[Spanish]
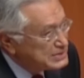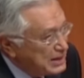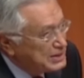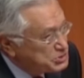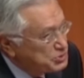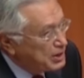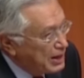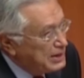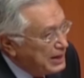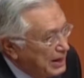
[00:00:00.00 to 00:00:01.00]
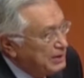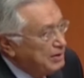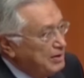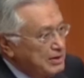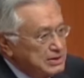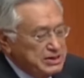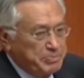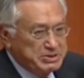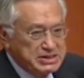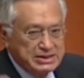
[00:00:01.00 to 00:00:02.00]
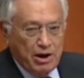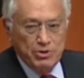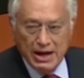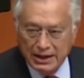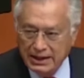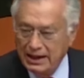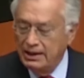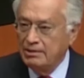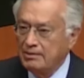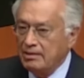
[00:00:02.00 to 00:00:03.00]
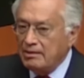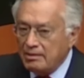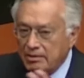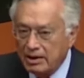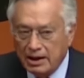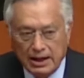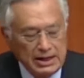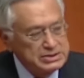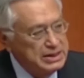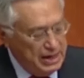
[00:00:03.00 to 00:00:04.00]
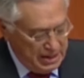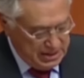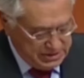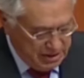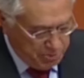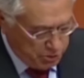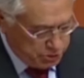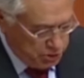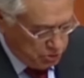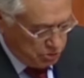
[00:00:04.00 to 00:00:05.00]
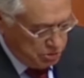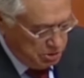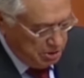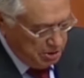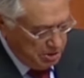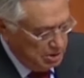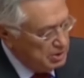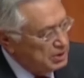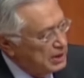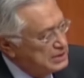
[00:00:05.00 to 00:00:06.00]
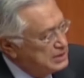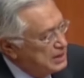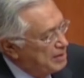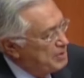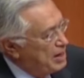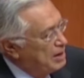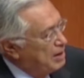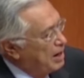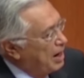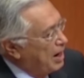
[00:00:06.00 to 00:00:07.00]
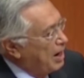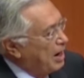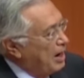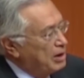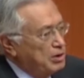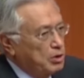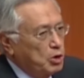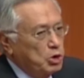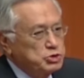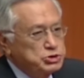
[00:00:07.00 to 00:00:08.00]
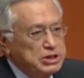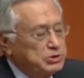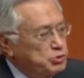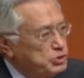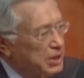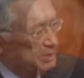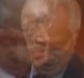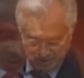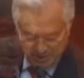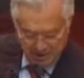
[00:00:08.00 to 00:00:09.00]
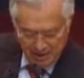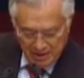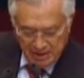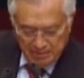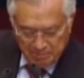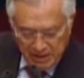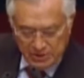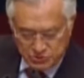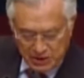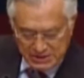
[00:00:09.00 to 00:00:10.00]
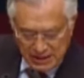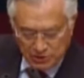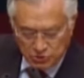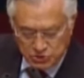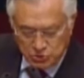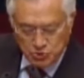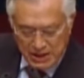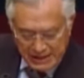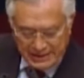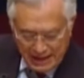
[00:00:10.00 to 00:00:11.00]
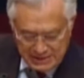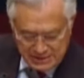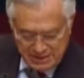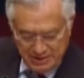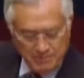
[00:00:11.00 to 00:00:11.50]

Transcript: de la ciudadanía se presenta hoy aquí eh, este, este bodrio que se llama constituyente. Miren ustedes, el constituyente es